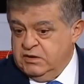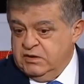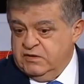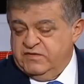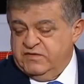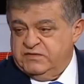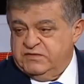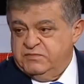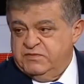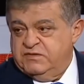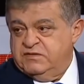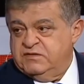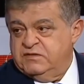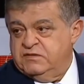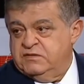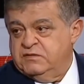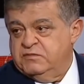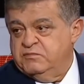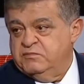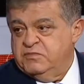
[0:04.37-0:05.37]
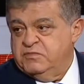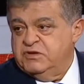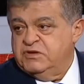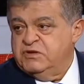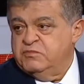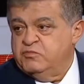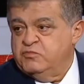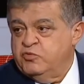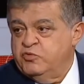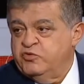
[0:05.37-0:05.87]
Возьмите
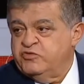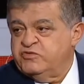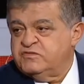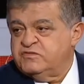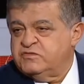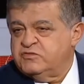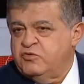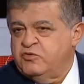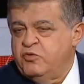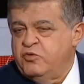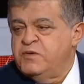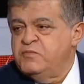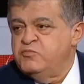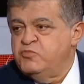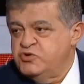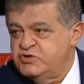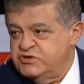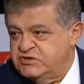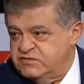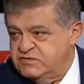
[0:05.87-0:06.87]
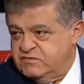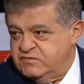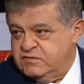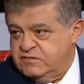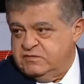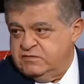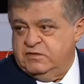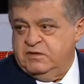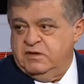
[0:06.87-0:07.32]
Минимгостком имущество.